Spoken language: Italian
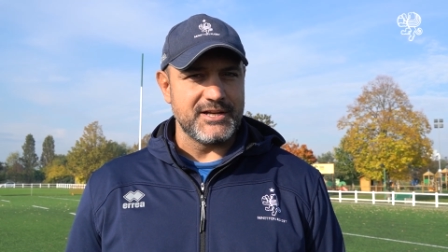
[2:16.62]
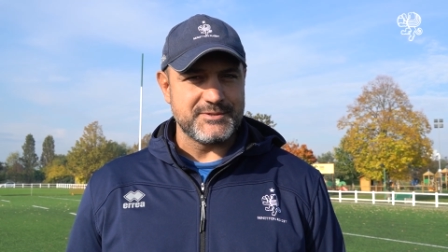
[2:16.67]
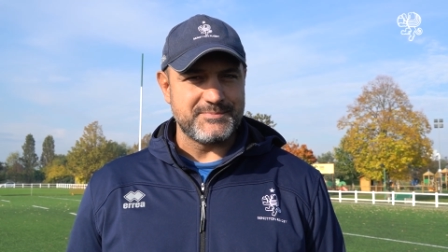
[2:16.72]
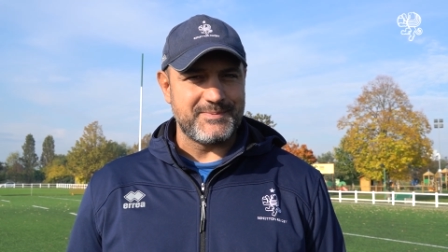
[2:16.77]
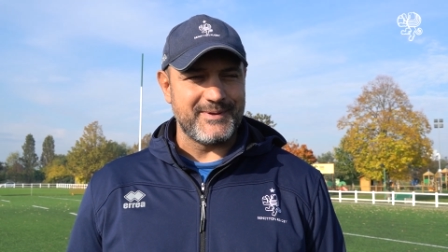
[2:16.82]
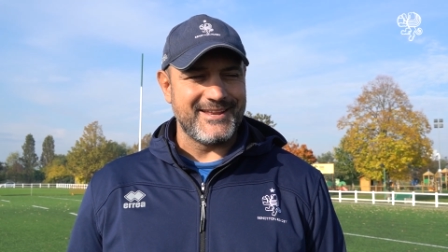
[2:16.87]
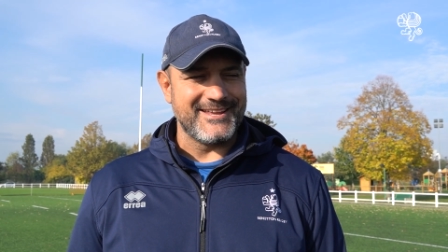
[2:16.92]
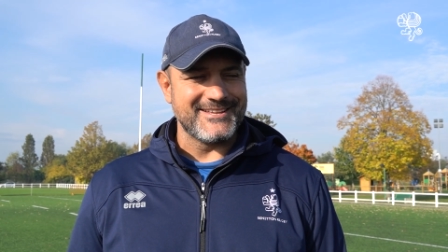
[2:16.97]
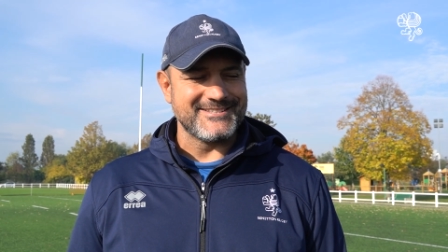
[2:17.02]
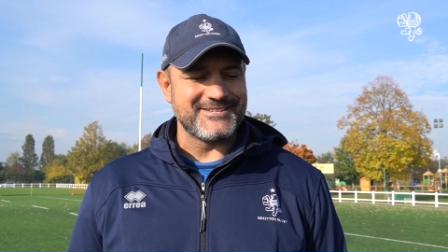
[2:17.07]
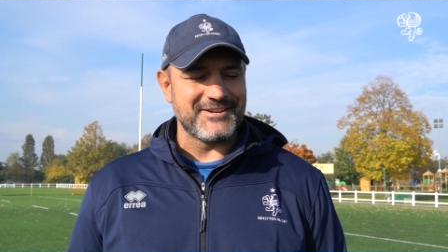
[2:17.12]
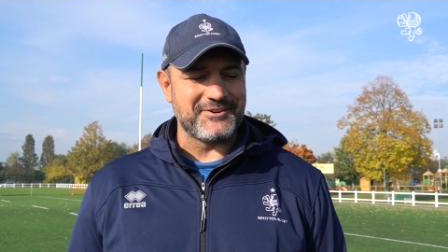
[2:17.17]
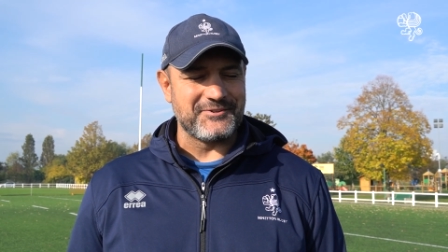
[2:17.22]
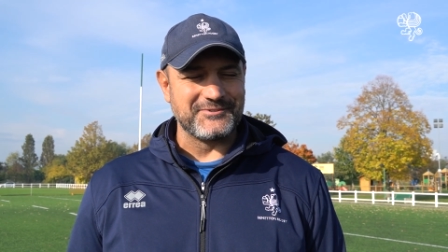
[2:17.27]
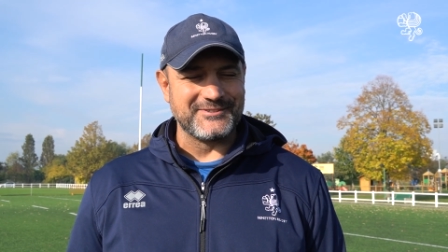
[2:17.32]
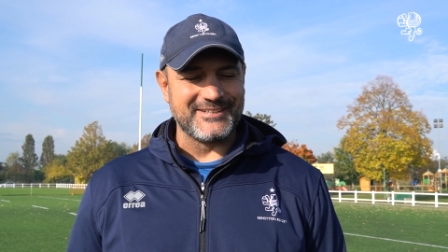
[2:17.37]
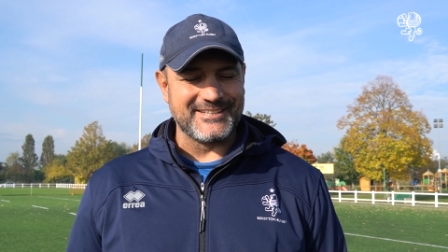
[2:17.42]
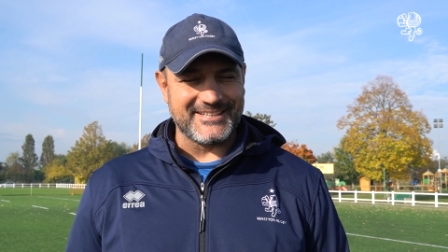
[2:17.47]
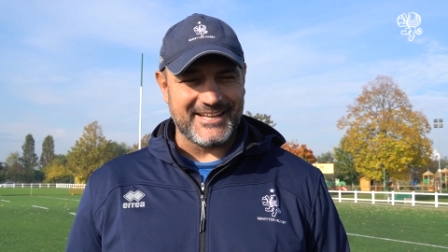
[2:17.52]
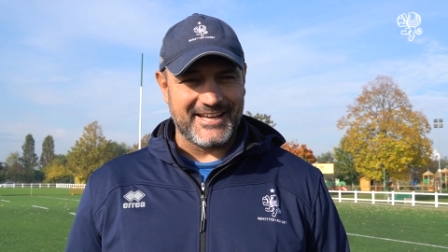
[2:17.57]
l'esperienza
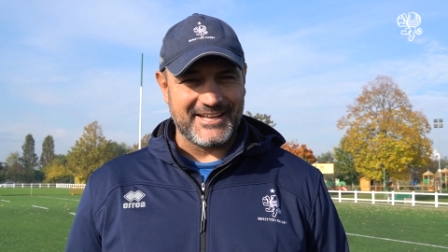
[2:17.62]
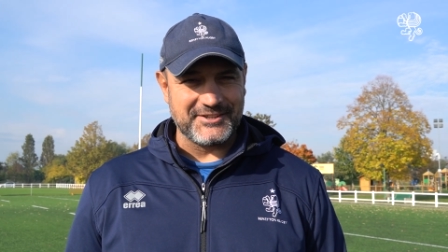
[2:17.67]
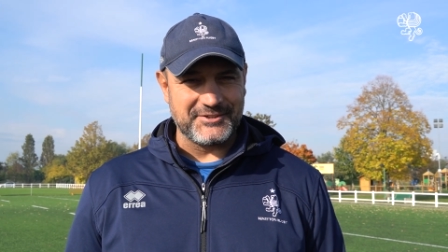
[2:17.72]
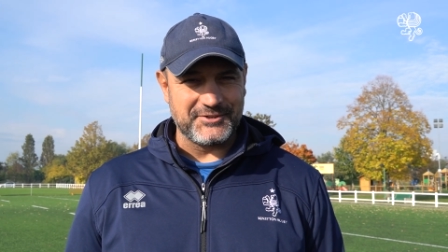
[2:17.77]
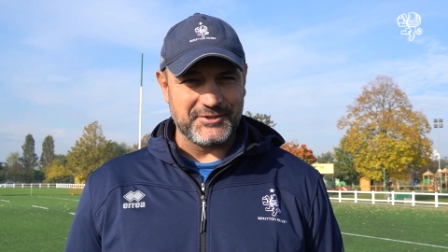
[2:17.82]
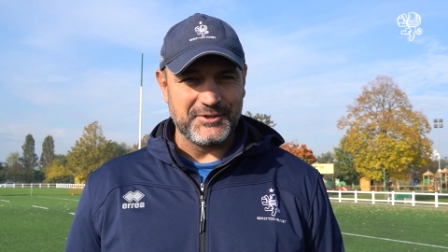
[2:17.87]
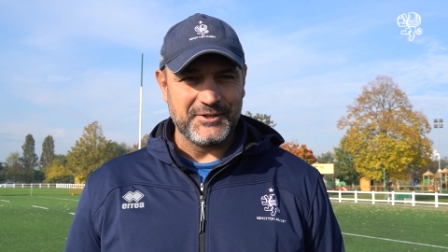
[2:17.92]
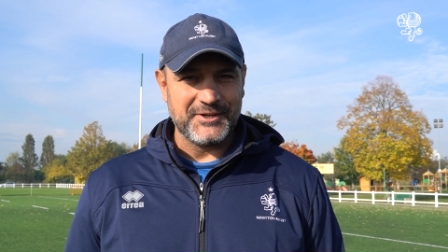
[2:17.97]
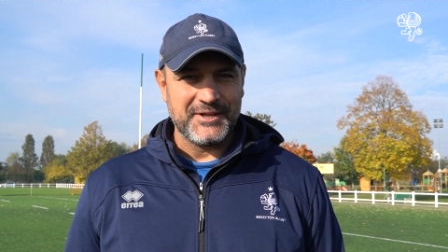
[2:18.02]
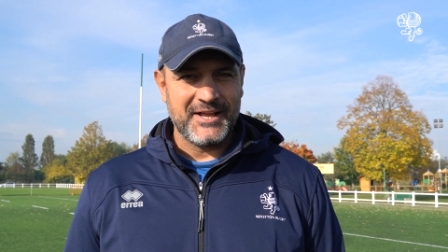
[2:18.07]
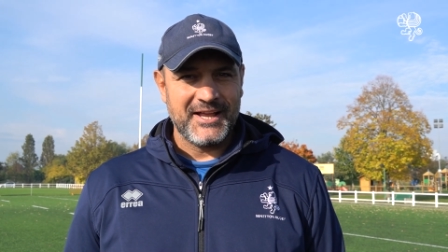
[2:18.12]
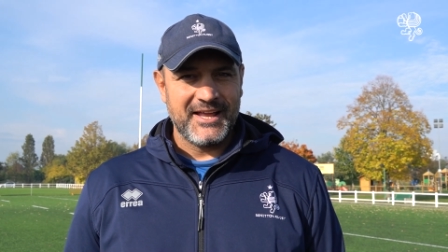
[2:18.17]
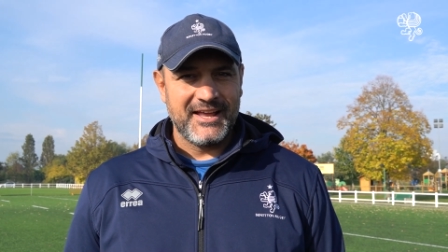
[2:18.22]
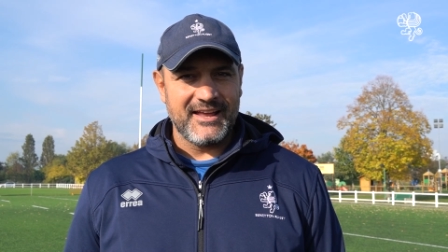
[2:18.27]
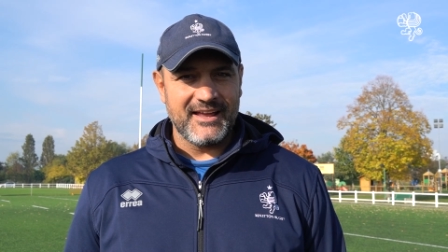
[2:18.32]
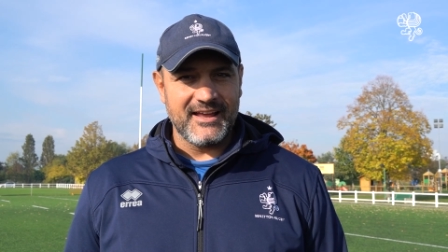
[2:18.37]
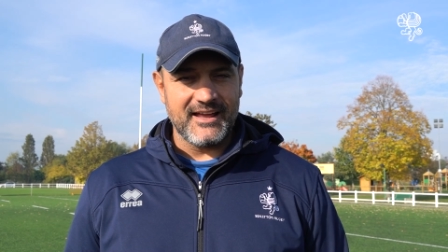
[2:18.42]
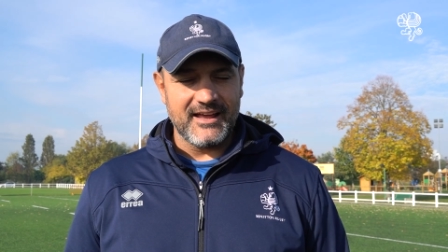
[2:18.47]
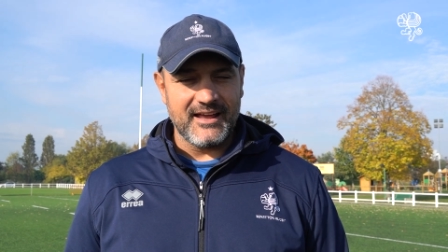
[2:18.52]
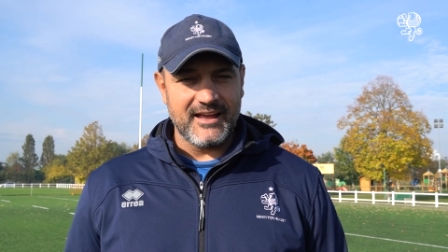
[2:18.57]
conta tanto.
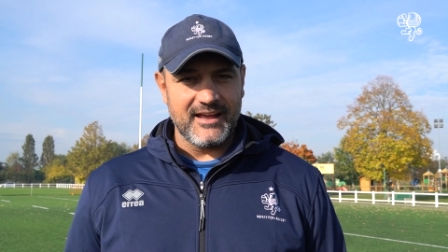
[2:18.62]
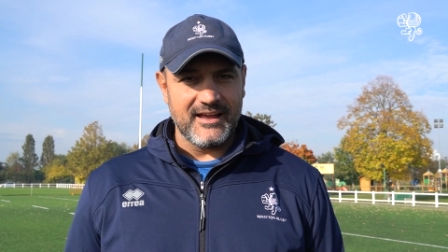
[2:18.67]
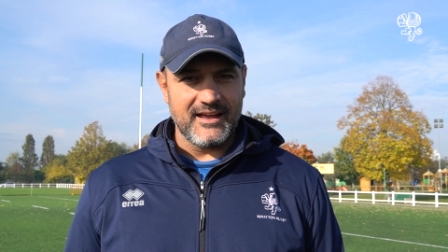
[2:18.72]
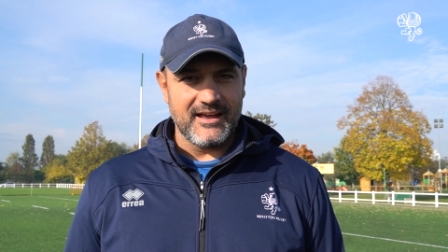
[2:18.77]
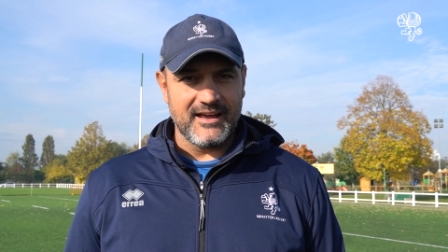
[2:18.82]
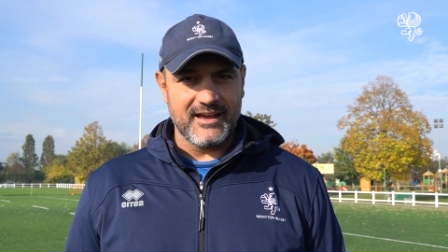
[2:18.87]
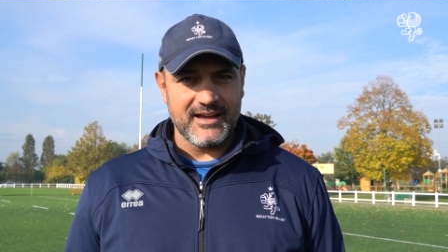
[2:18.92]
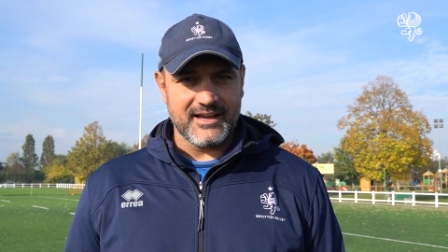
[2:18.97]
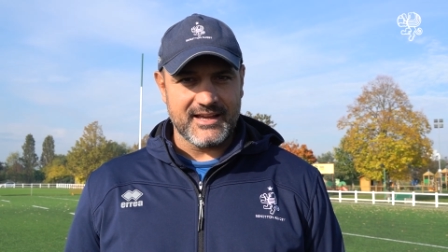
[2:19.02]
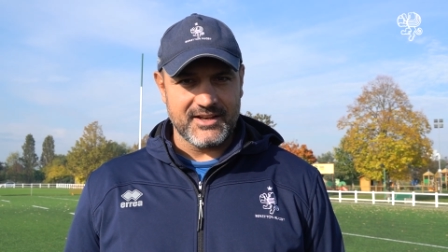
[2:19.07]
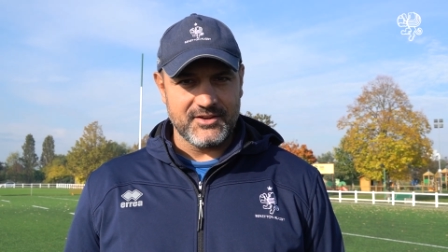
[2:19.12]
Eh,